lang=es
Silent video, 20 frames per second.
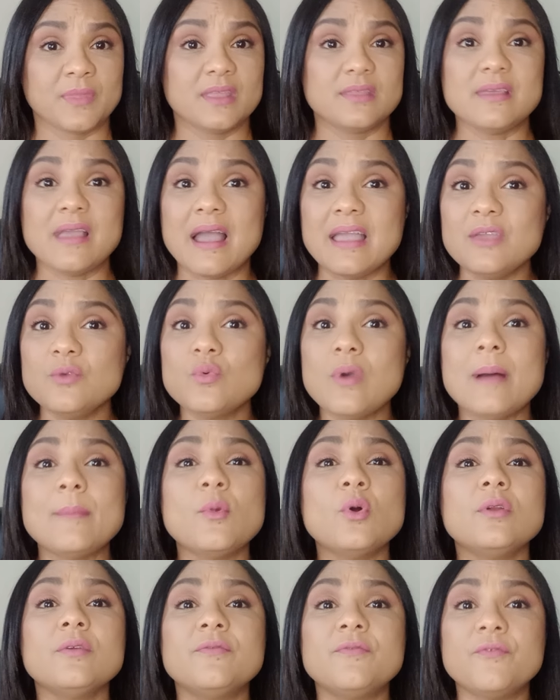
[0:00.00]
Si hay un
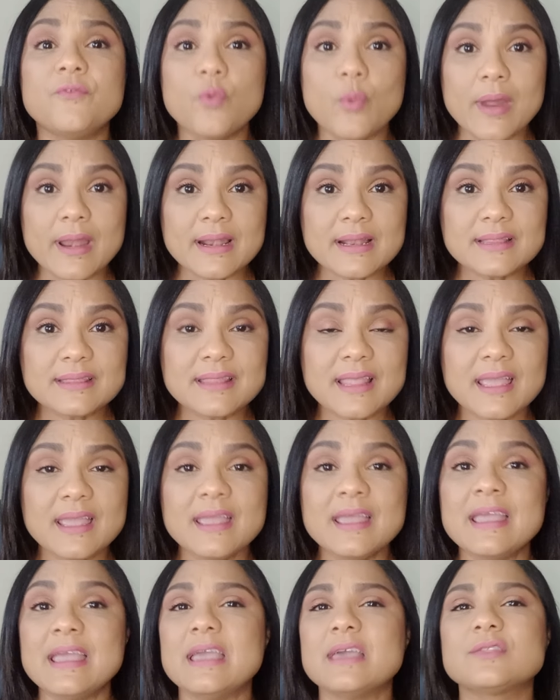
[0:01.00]
amor
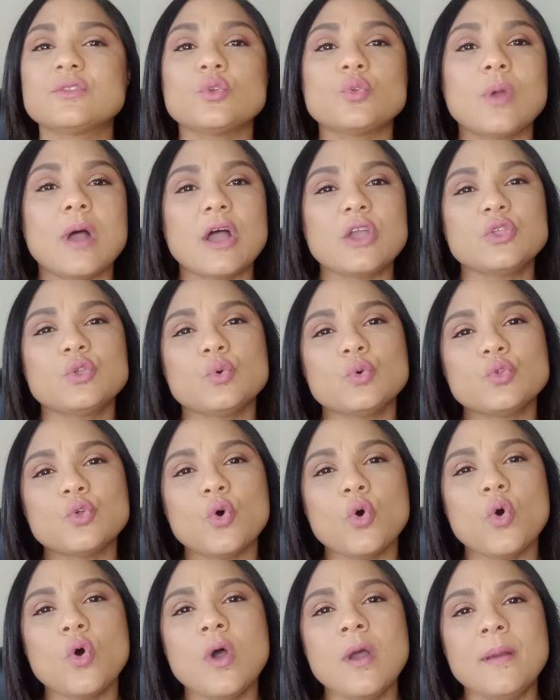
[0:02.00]
fuerte, eso nos
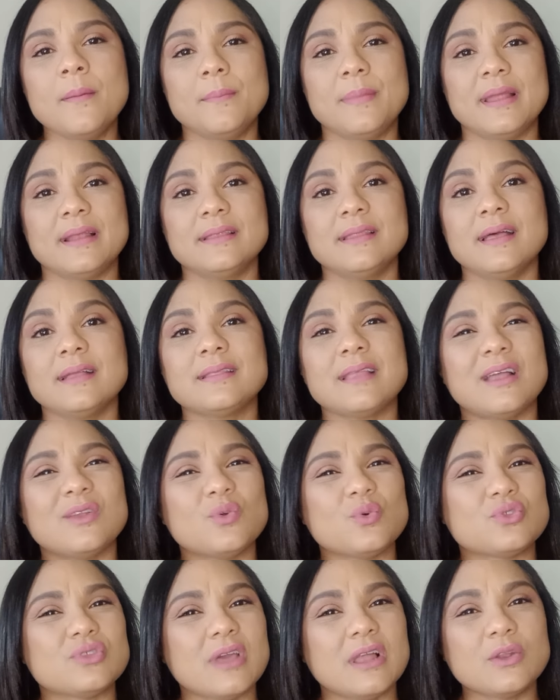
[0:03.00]
ayudó, ¿verdad?, a
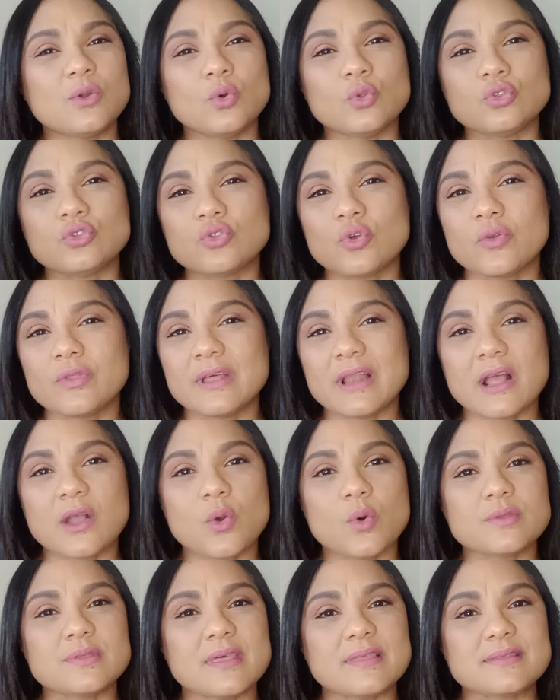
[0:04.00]
luchar con todas las
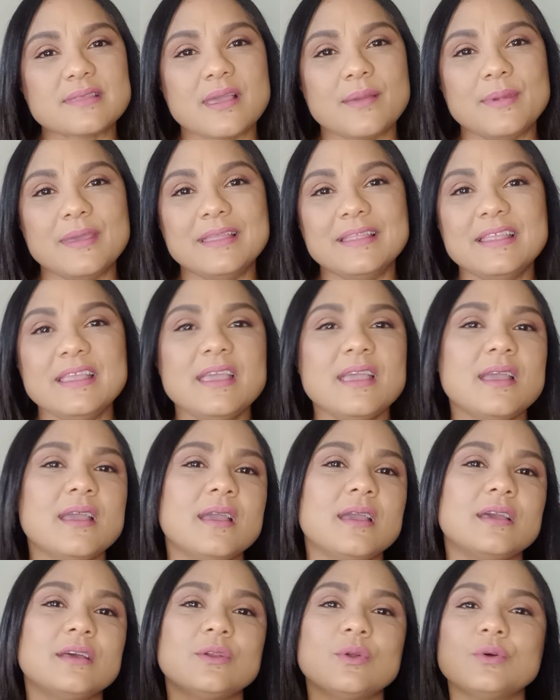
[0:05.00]
cosas que
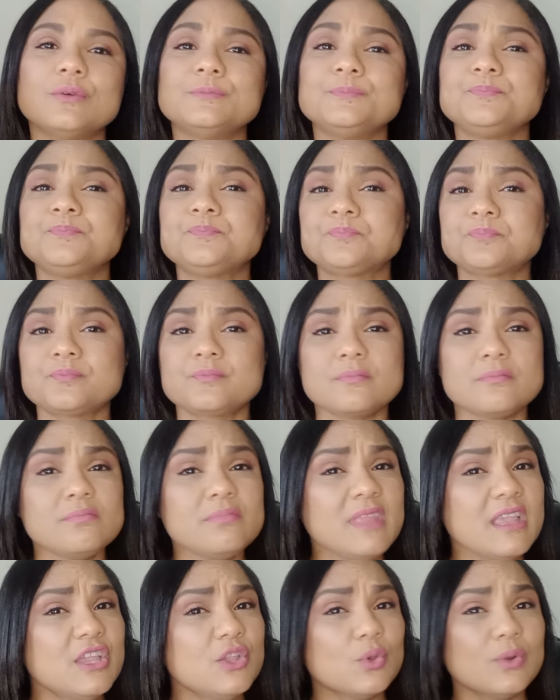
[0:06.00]
vinieron.
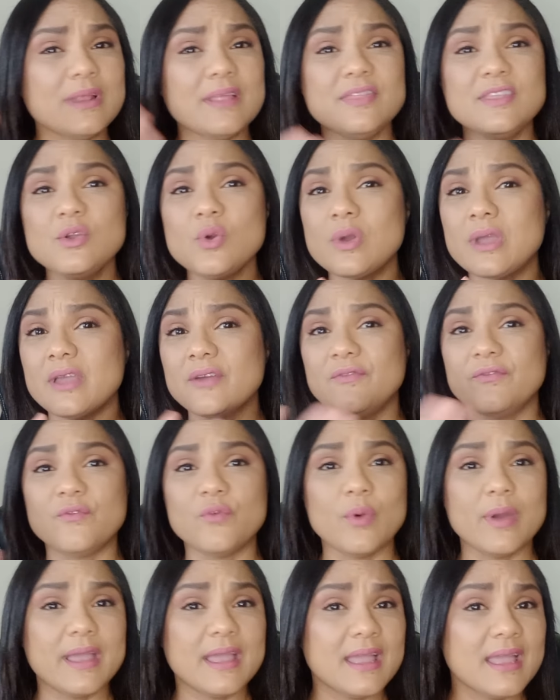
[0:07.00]
Y no les digo que
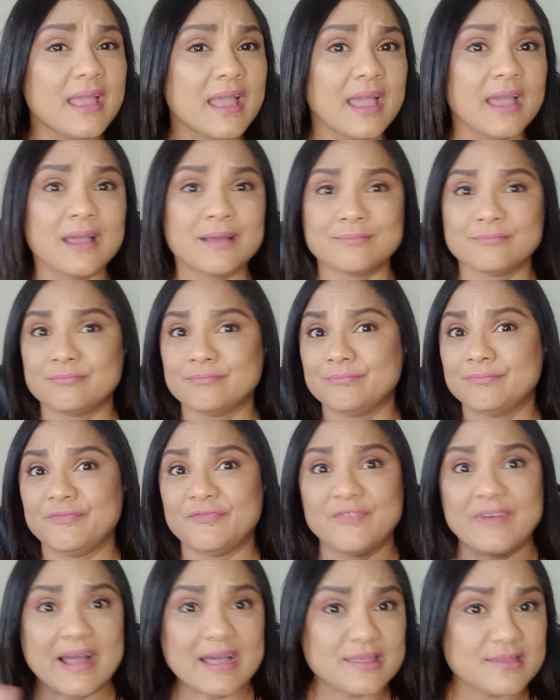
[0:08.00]
fue
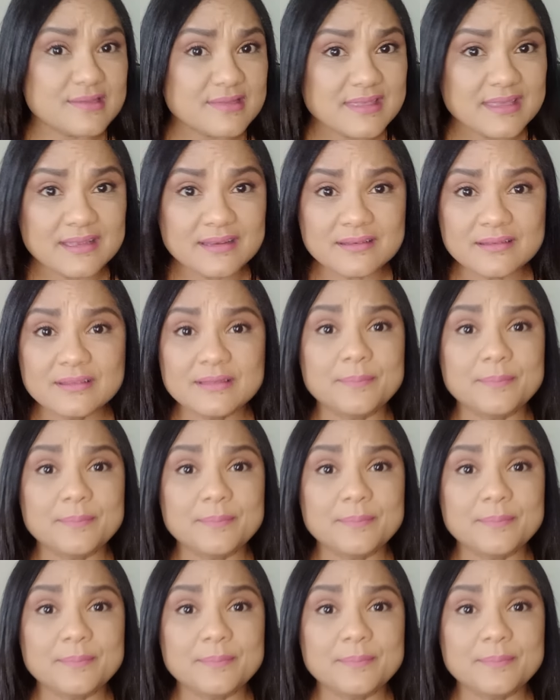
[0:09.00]
fácil